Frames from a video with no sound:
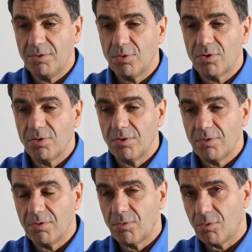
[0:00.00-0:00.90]
Donc
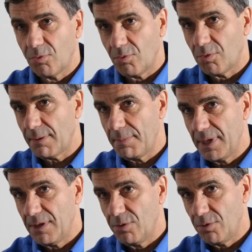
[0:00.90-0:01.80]
euh, on,
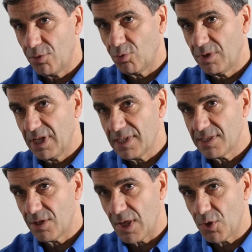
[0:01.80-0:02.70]
rappelle le
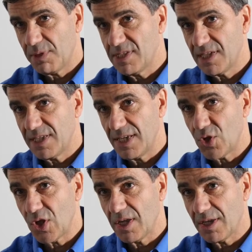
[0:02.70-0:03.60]
contexte. HP oh, c'était oh, oh.
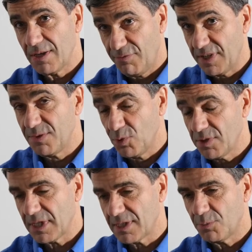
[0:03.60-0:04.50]
déjà effectivement
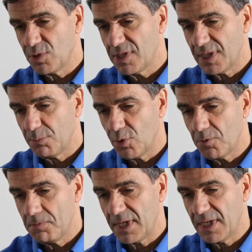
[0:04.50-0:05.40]
ça commence à être un peu
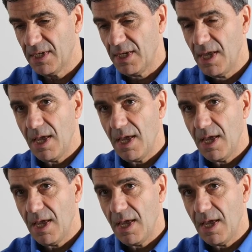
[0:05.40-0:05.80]
compliqué.